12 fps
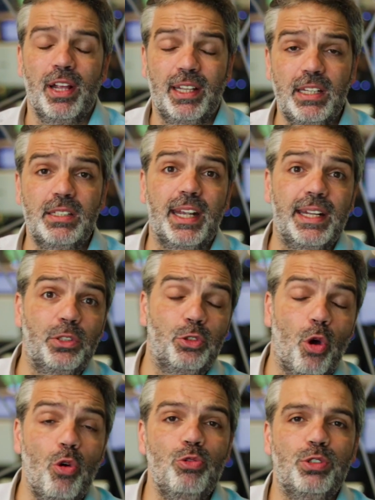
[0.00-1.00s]
que
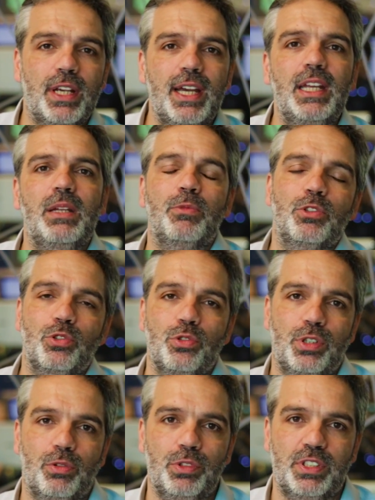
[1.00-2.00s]
esquentou os ânimos no
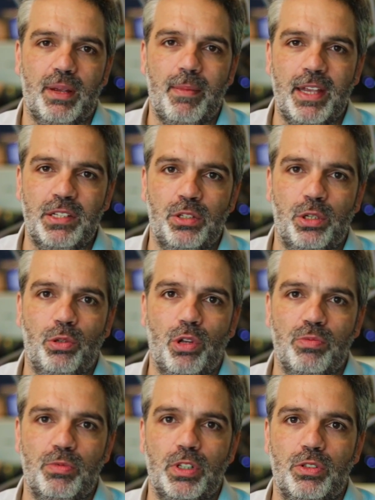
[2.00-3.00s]
segundo semestre de
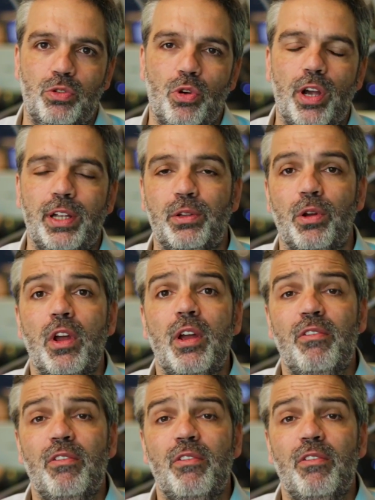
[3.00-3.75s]
2018